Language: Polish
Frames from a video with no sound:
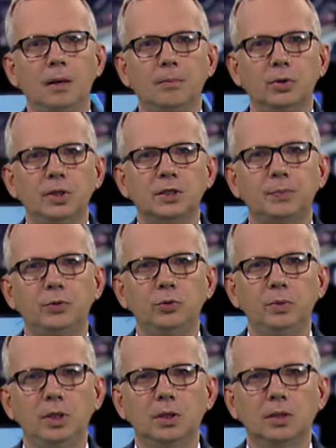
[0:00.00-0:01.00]
Ponad pół
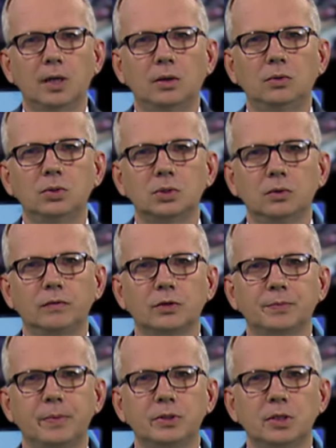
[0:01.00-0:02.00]
miliona uczniów
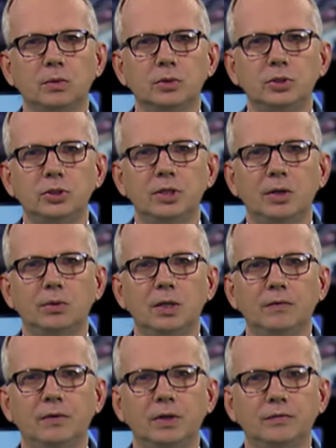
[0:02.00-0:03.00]
rozpoczęło dziś
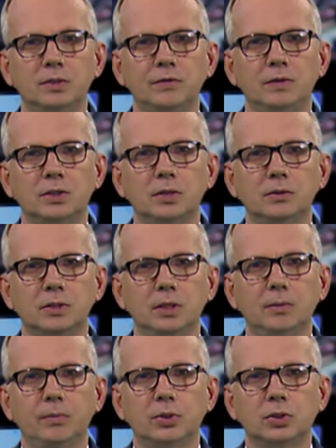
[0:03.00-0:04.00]
naukę w województwie
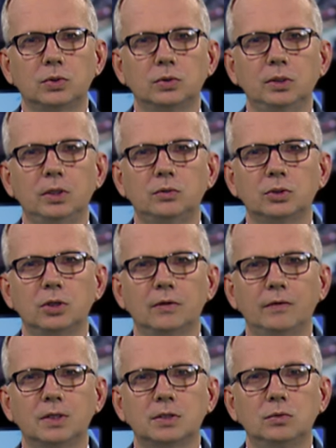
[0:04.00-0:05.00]
śląskim. Pośród nich
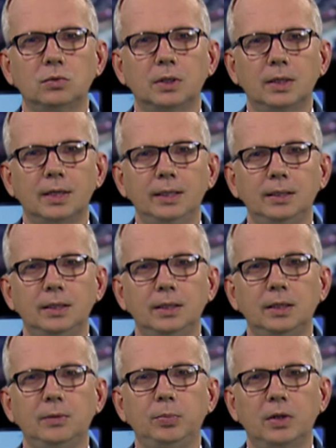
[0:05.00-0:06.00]
uczniowie z Ukrainy
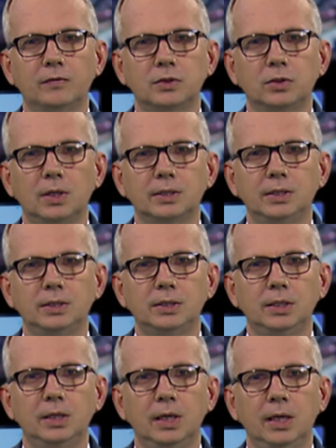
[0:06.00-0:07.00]
i
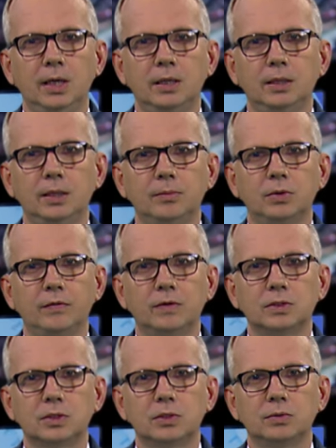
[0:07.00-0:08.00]
pierwszoklasiści. Tym
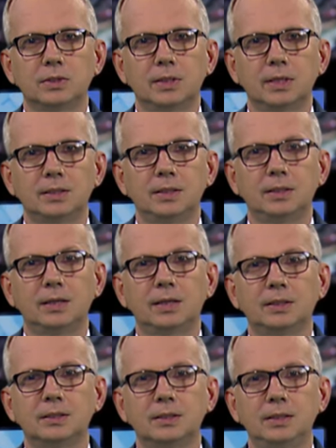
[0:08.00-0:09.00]
towarzyszył stres i
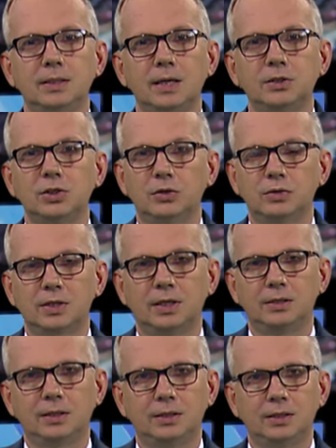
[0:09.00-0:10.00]
tradycyjne śląskie
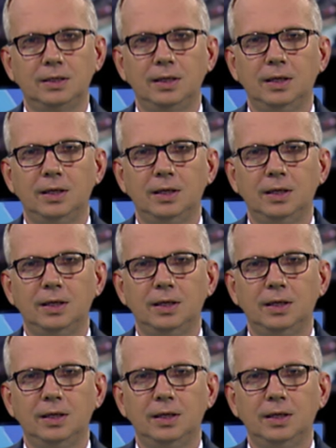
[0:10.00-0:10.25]
tyty.